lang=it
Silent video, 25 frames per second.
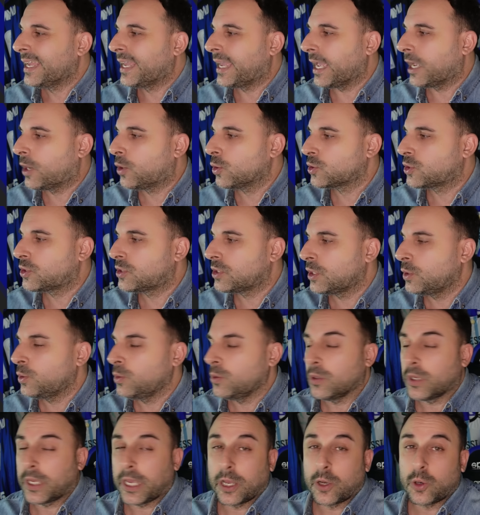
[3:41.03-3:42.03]
che,
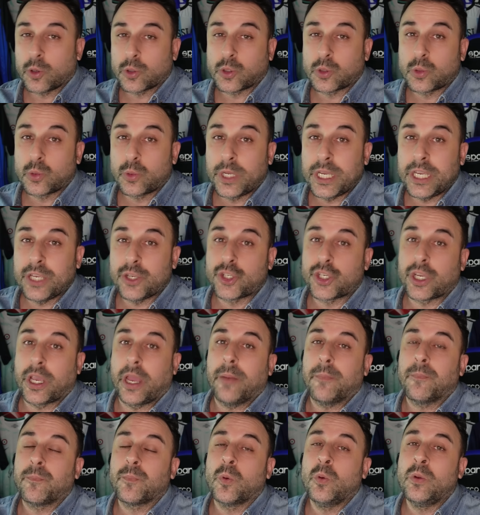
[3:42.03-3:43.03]
costru che
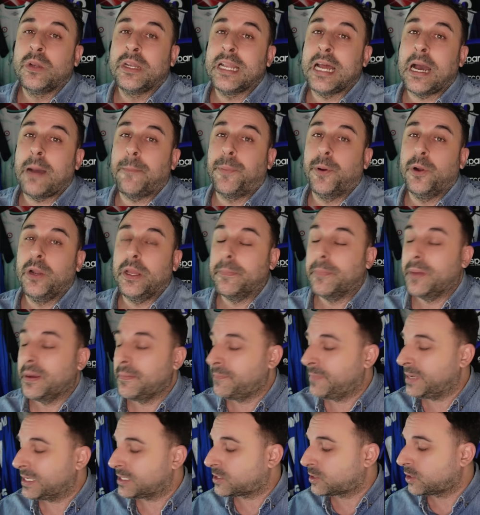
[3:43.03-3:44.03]
costruisce un Napoli
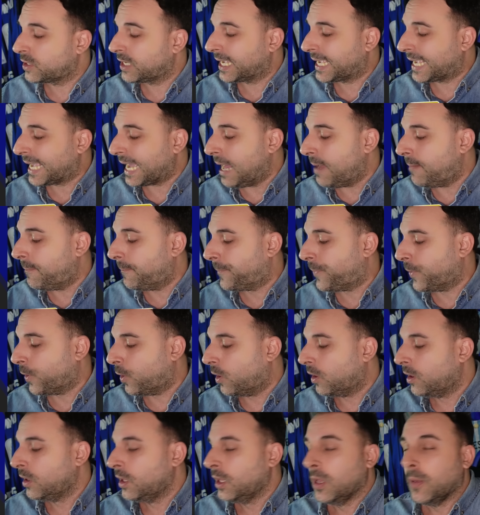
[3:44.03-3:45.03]
ben messo in
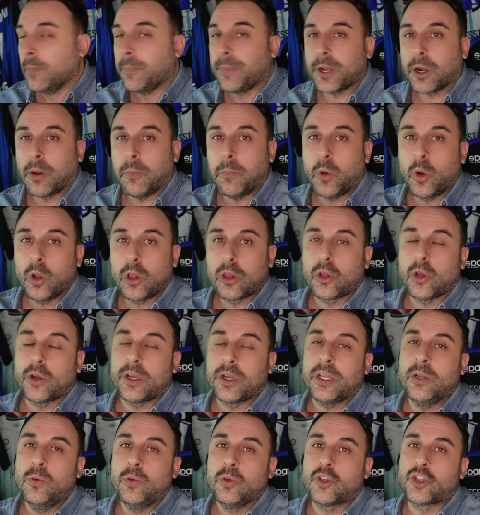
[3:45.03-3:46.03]
campo, però molto
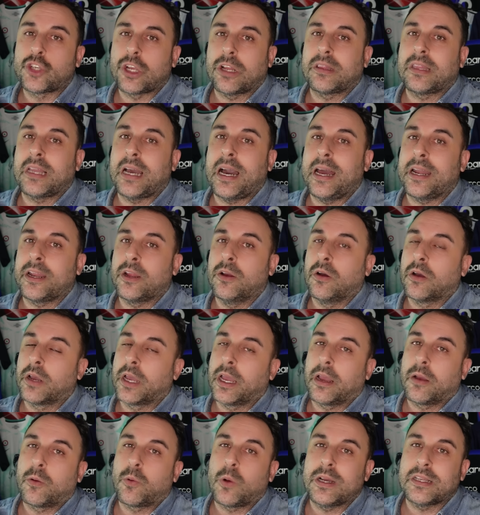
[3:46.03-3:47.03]
rinunciatario
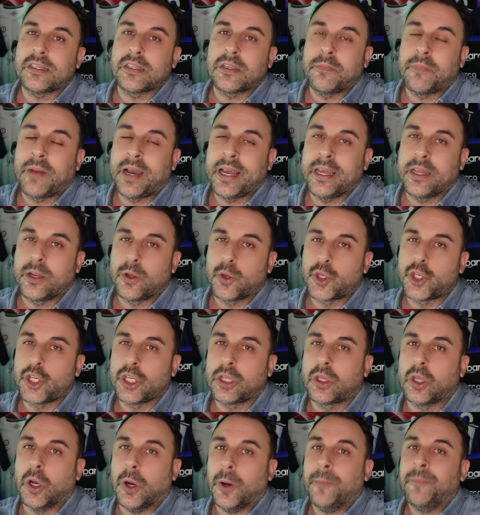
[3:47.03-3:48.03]
che quasi mai è
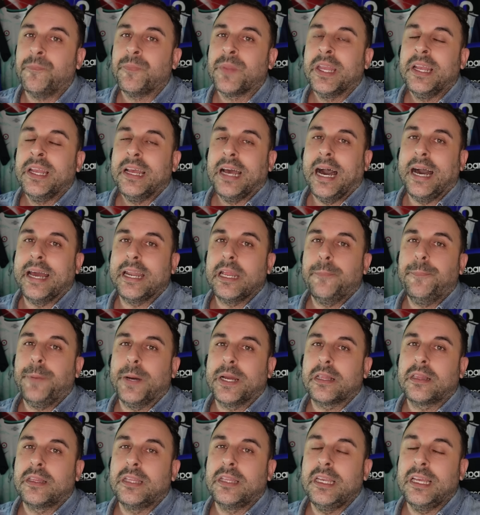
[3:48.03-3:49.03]
riuscito a
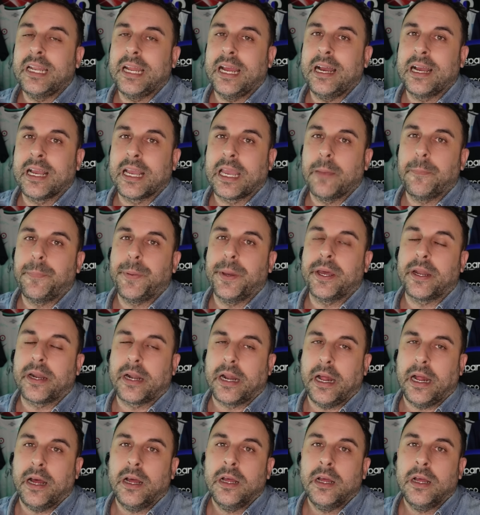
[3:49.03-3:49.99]
ripartire anche per